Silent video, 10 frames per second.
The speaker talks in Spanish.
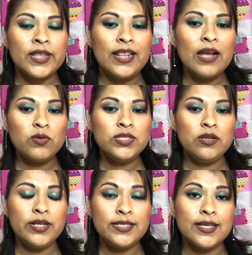La
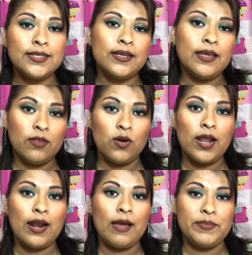cuestión es que se quedó
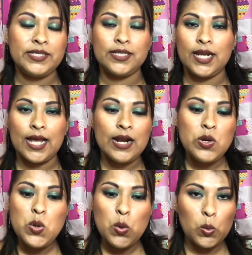la lapicera
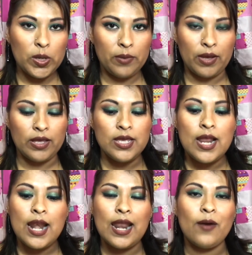nueva.
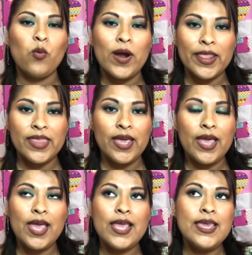La
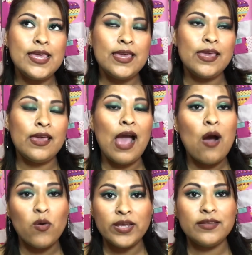guardé y
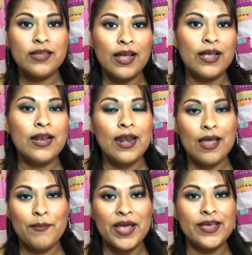ahorita
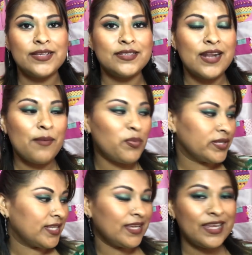la maestra
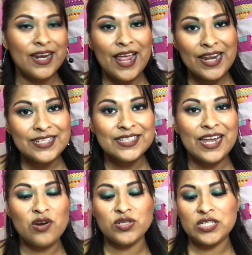pues aquí en la
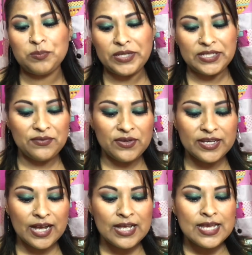lista nos
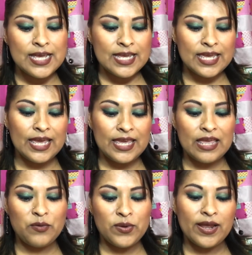especifica que
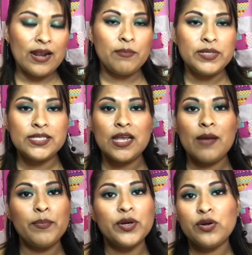quiere una
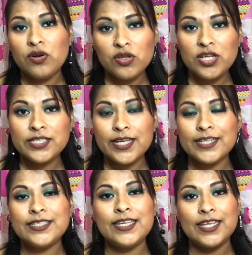lapicera, pero no
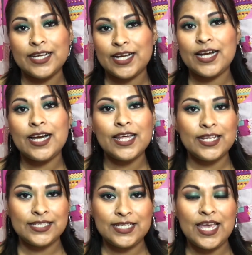dice si de caja,
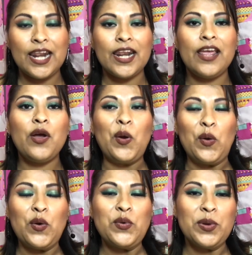de cierre
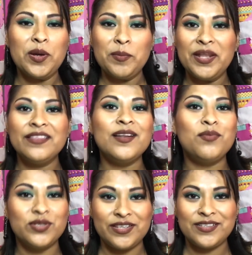o nuevamente el
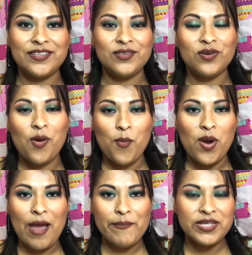botecito
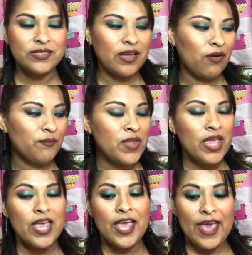como lapicero.
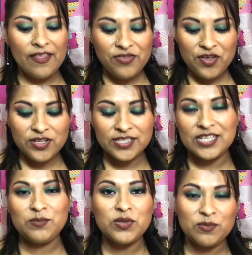
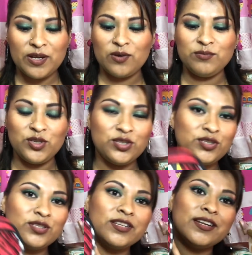Entonces, pues bueno,
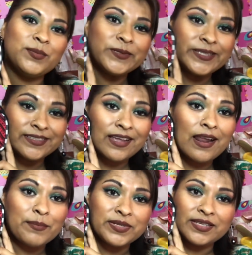nosotros tenemos esta
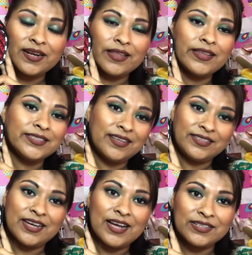lapicera desde
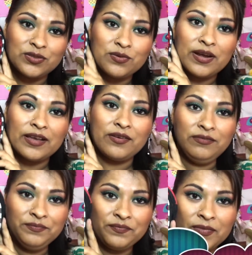ya hace un año,